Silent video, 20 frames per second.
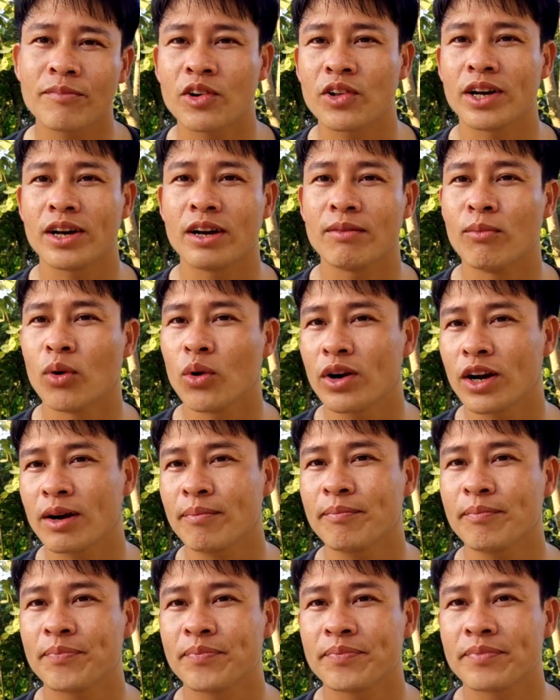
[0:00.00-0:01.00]
có thể là bốn
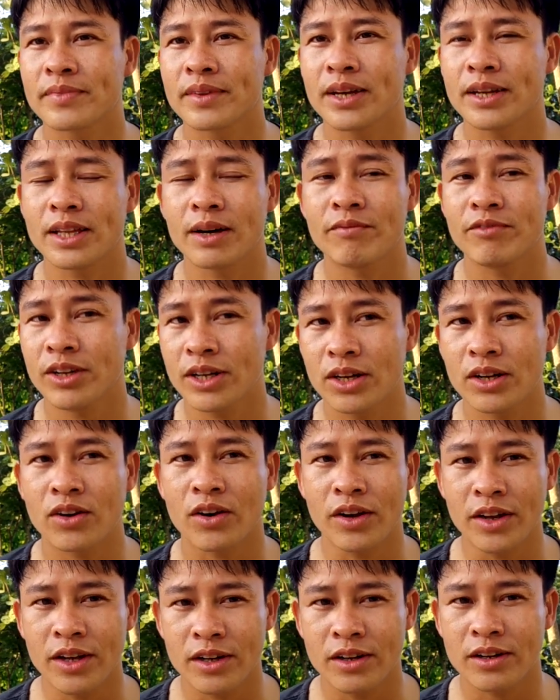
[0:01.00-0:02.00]
năm. Đấy, thậm chí là
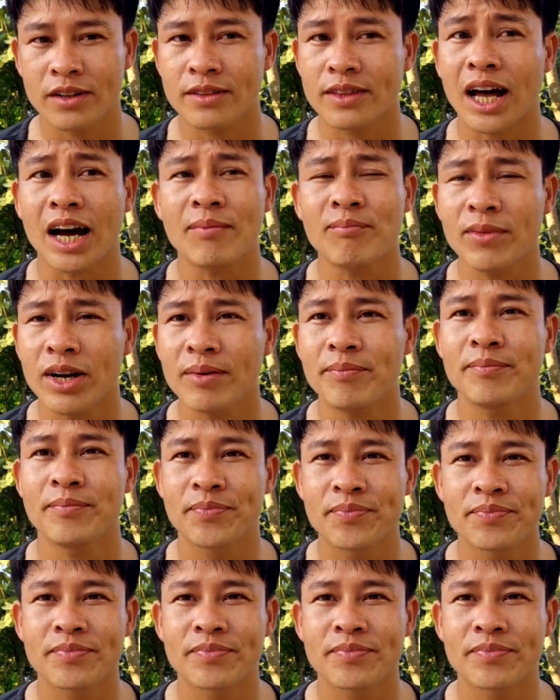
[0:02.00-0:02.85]
có những người tám năm